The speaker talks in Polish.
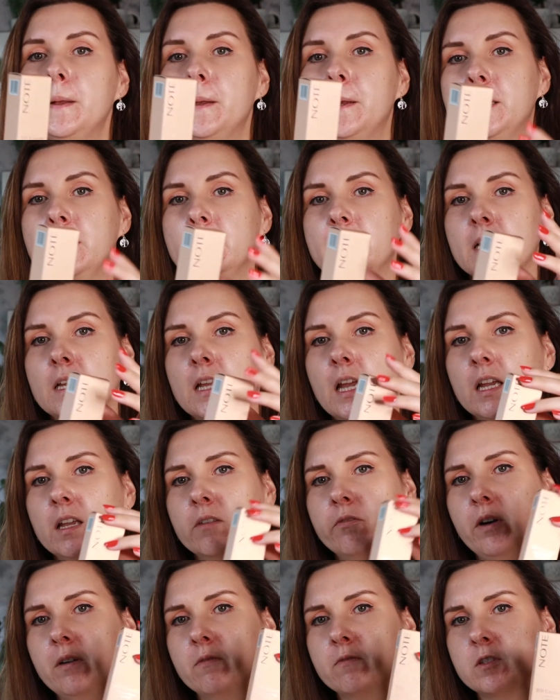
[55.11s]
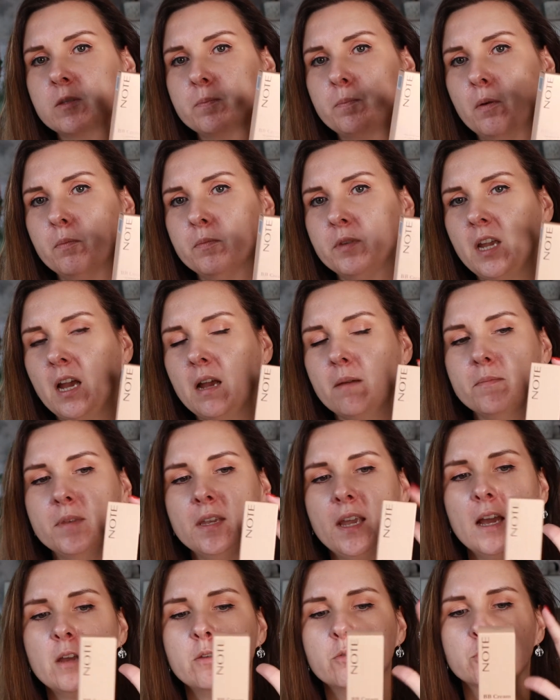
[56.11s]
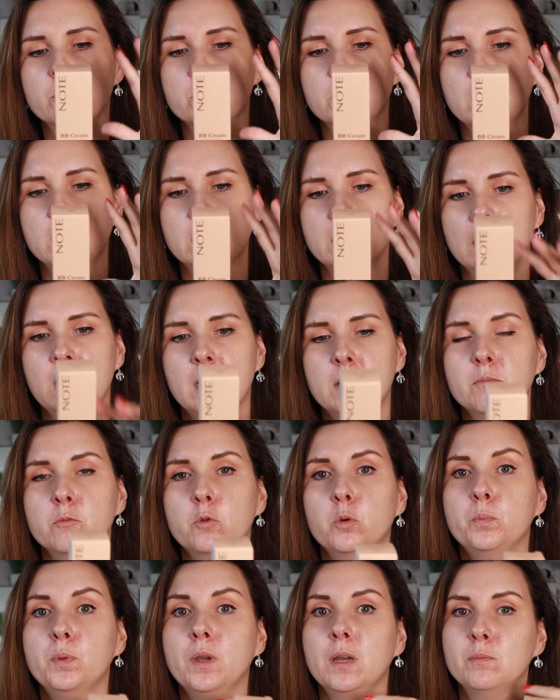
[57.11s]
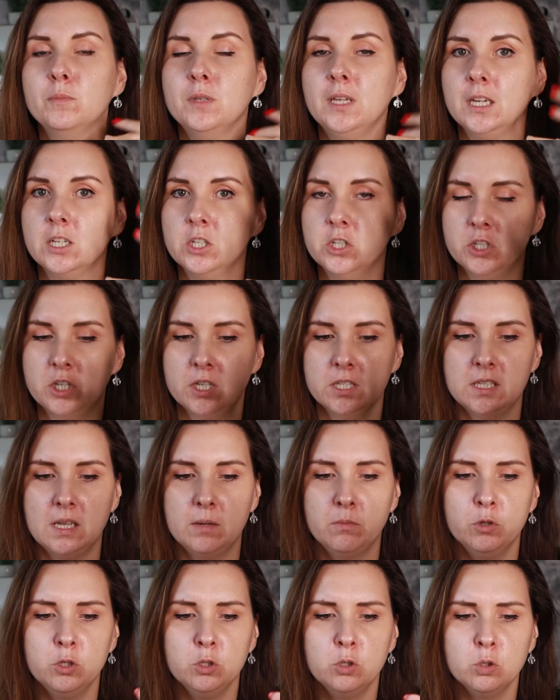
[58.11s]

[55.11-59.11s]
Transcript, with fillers: E, tak jak Wam wspomniałam, ja już ten krem kupiłam jakiś czas temu i